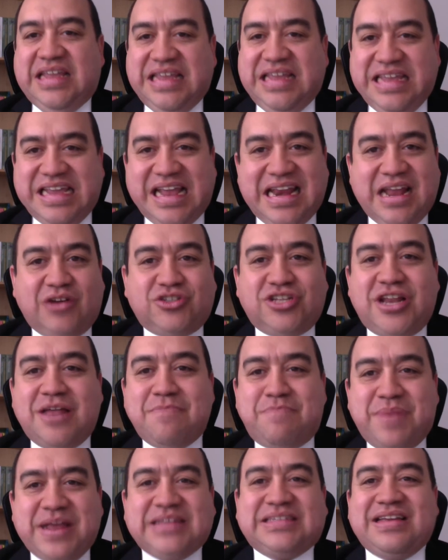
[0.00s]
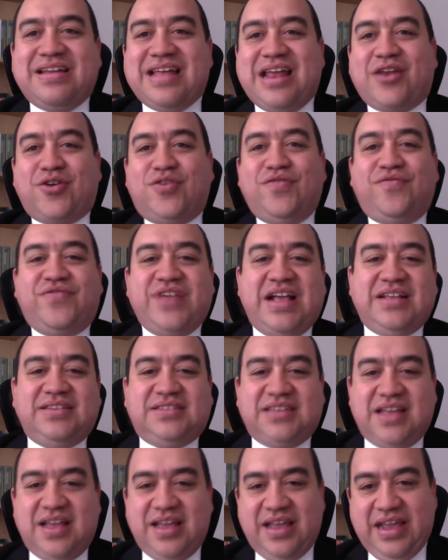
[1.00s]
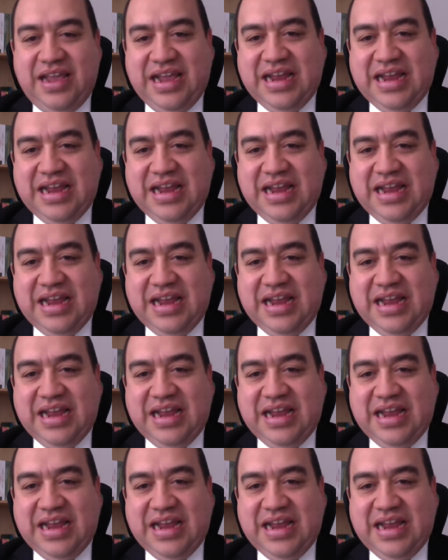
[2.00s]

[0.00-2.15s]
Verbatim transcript: y el negocio de la empresa es generar confianza